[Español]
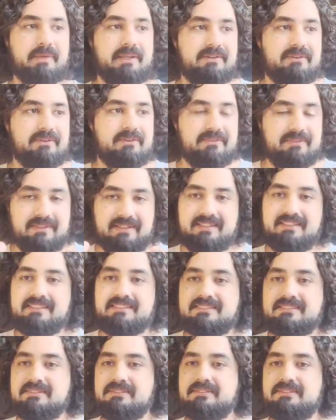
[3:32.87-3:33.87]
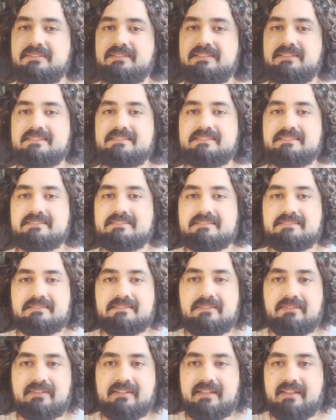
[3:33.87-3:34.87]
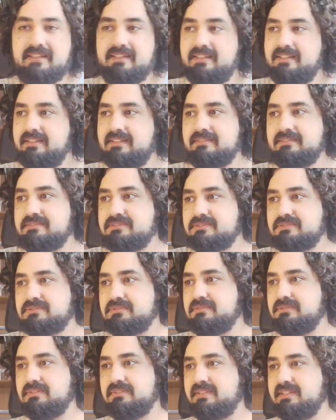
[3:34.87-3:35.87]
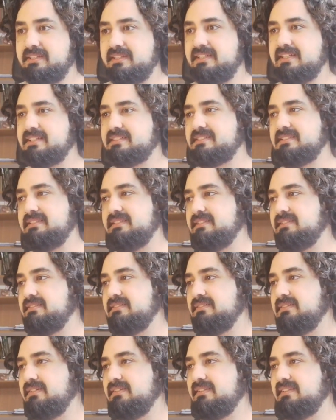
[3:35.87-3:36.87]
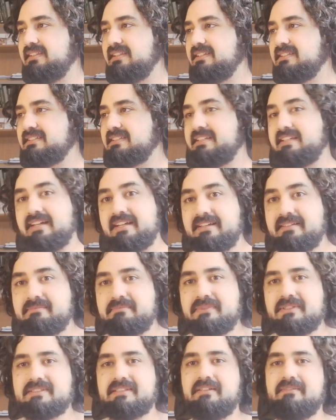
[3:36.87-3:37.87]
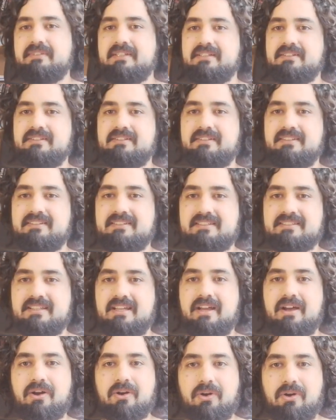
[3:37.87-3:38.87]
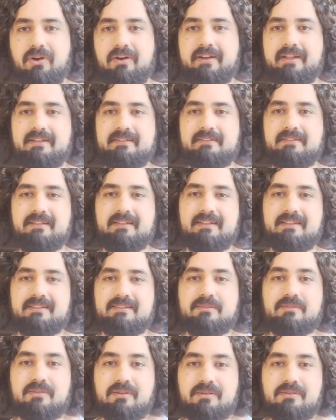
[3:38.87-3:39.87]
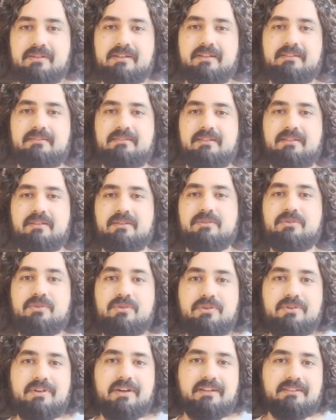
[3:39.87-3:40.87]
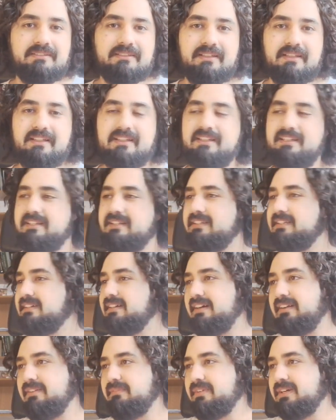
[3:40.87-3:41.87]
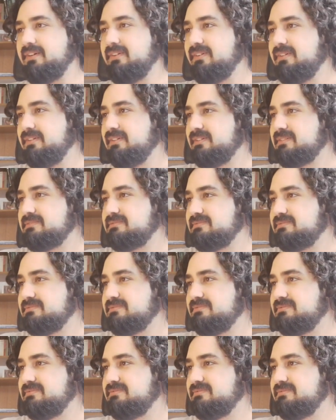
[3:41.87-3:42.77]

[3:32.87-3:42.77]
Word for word: pero esto es lo que surgiría. Si no dices Karen, pues a lo mejor dices Koren, Guren, Guren, a lo mejor